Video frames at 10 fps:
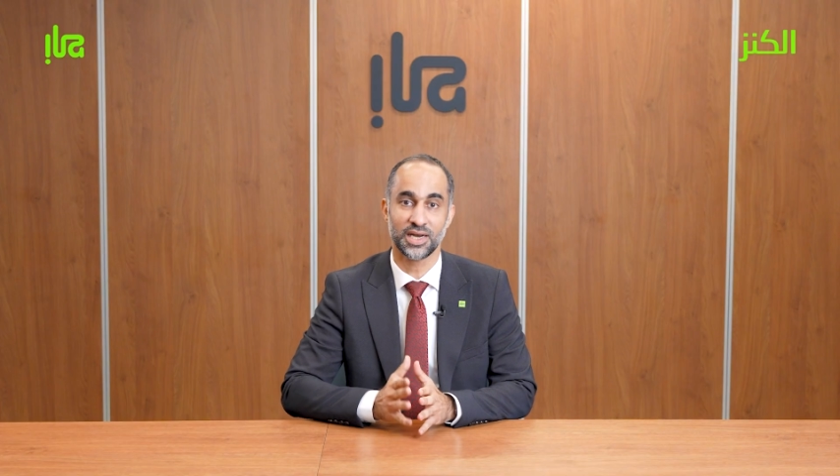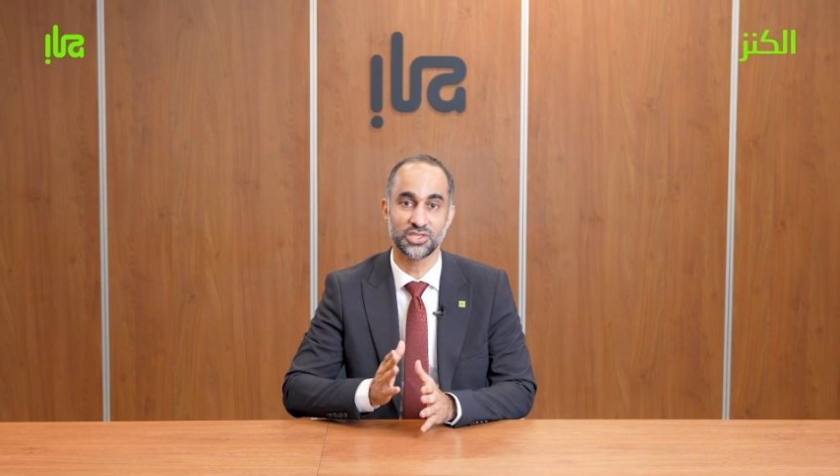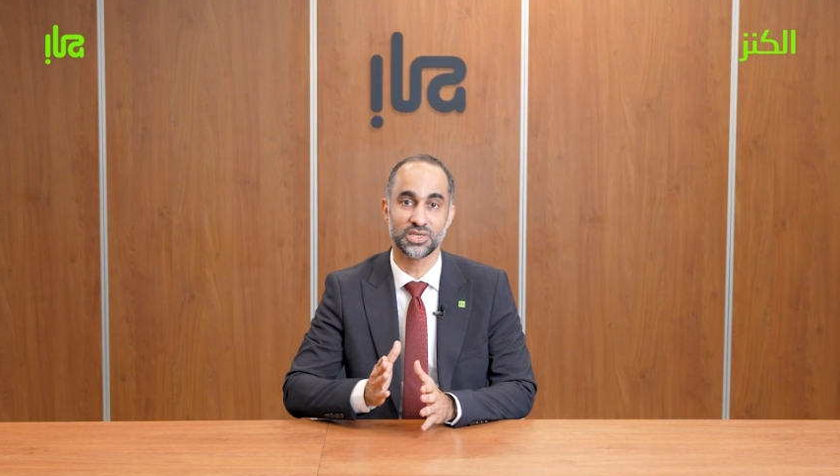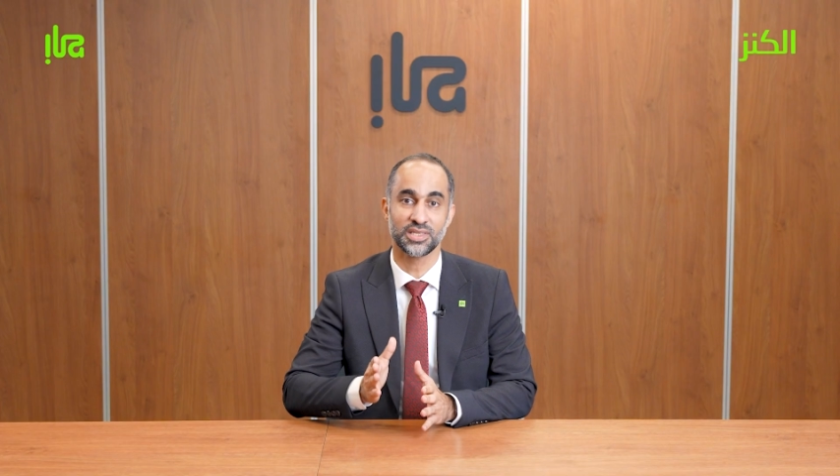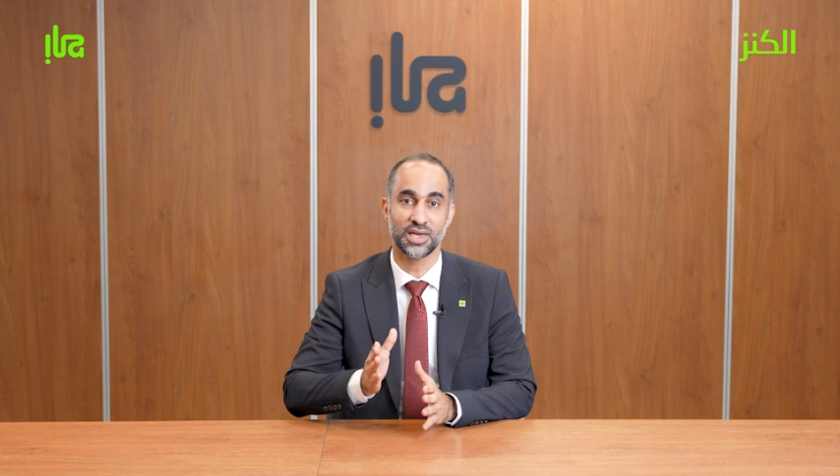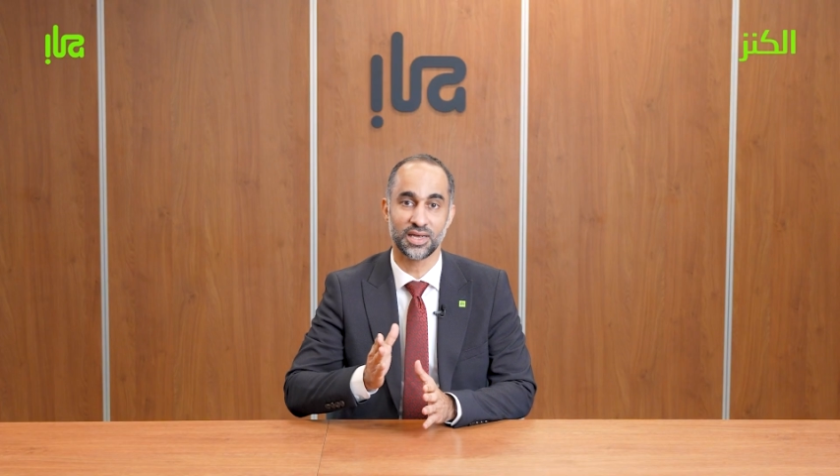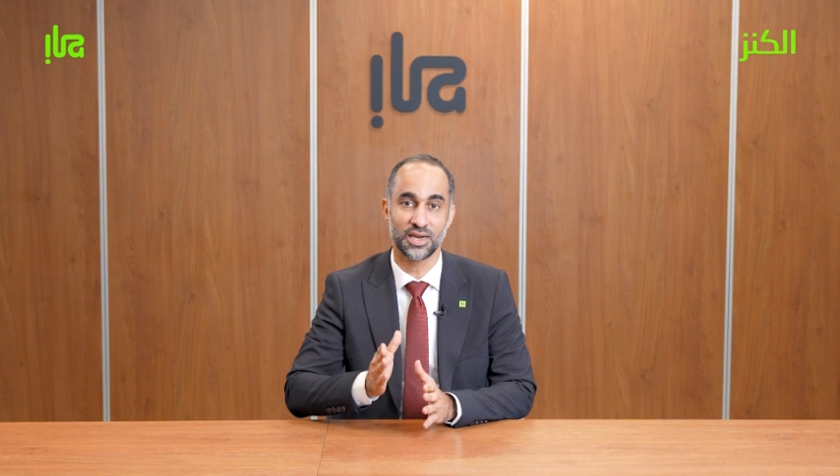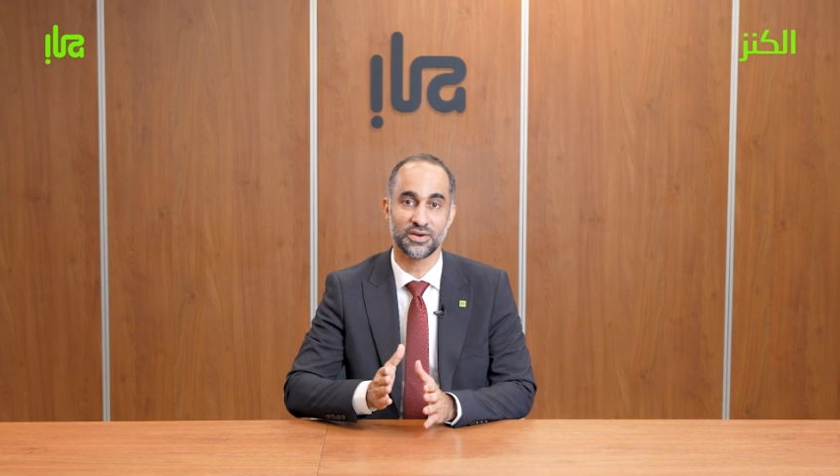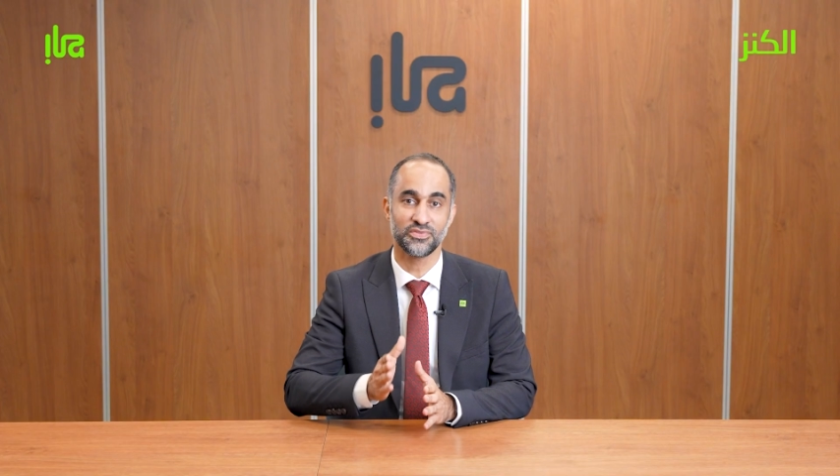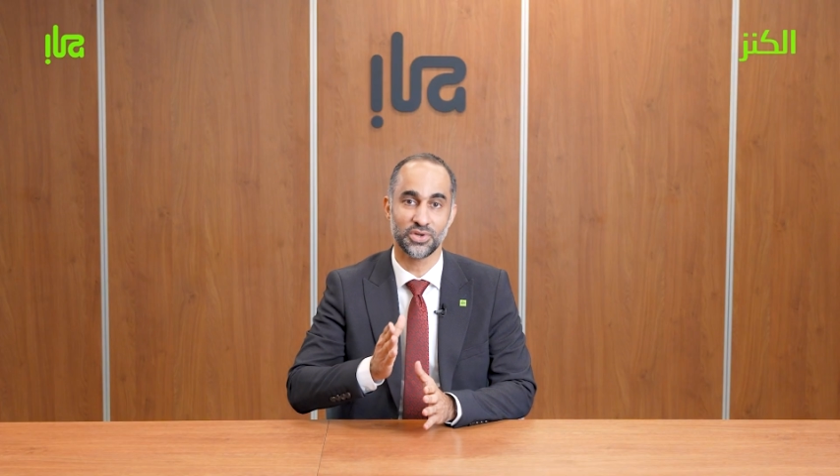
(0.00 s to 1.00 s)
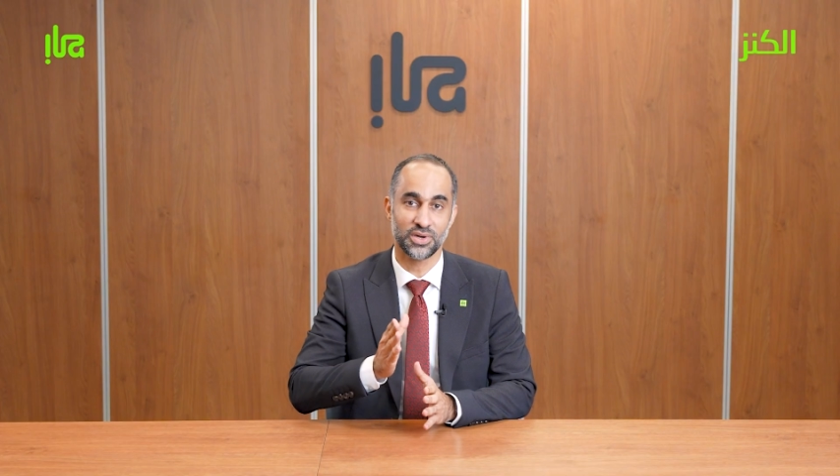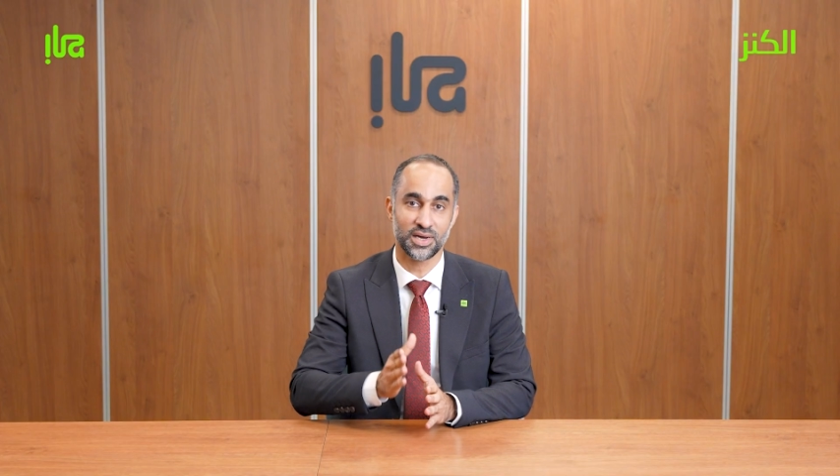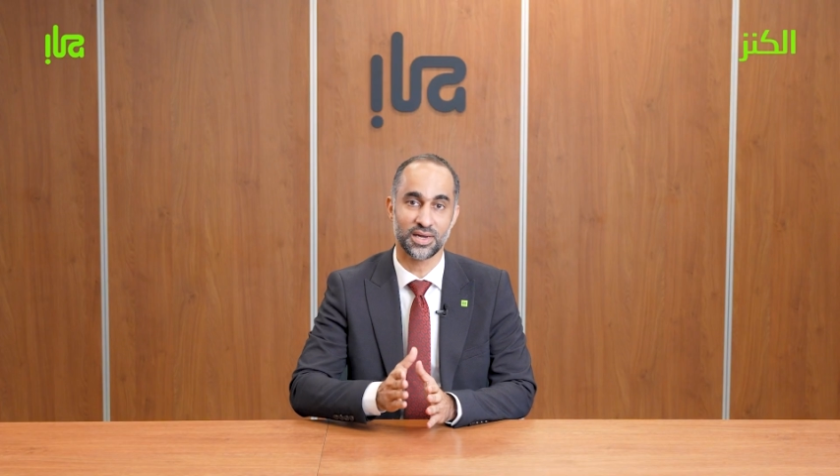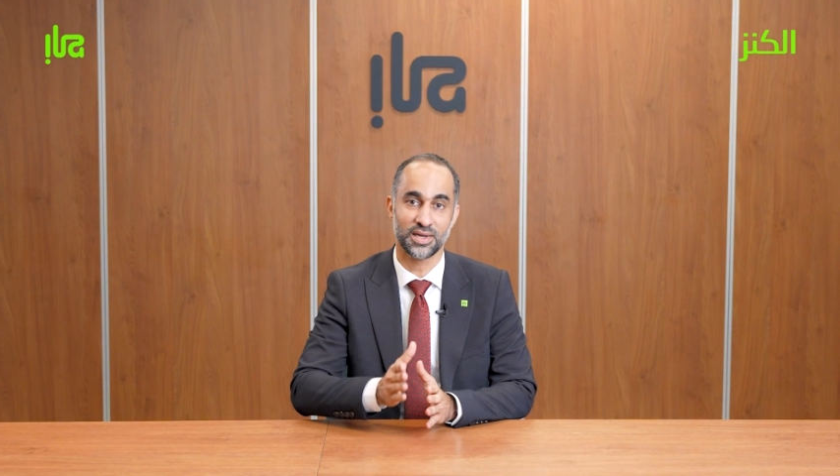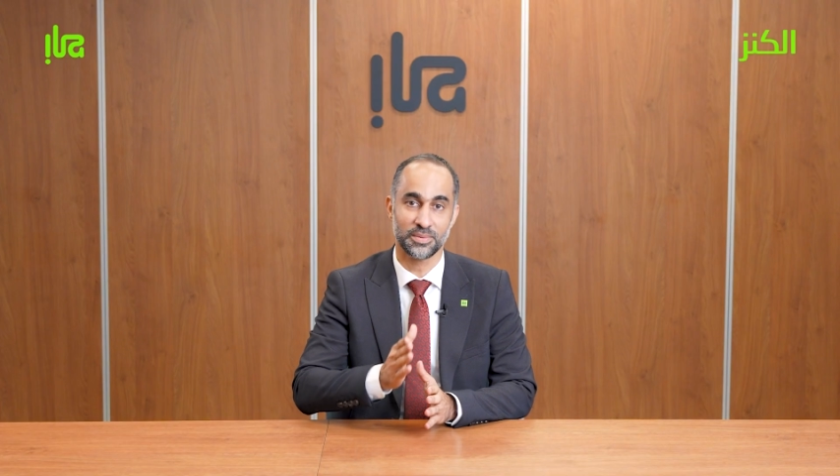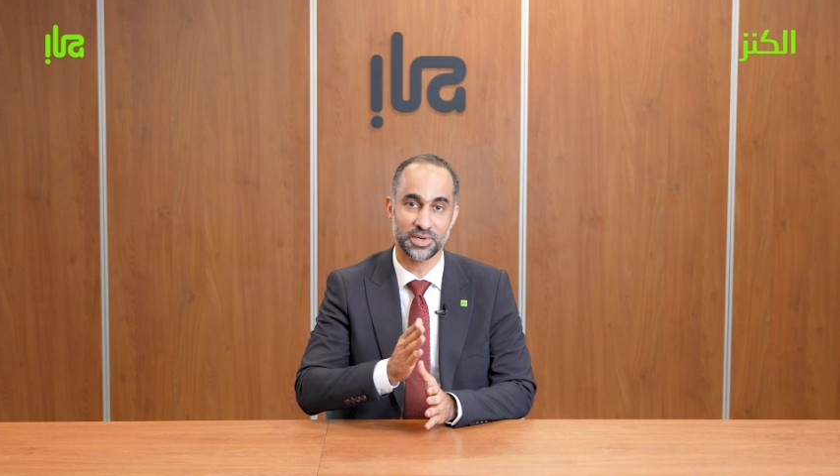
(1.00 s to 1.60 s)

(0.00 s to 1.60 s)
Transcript: 10 آلاف دولار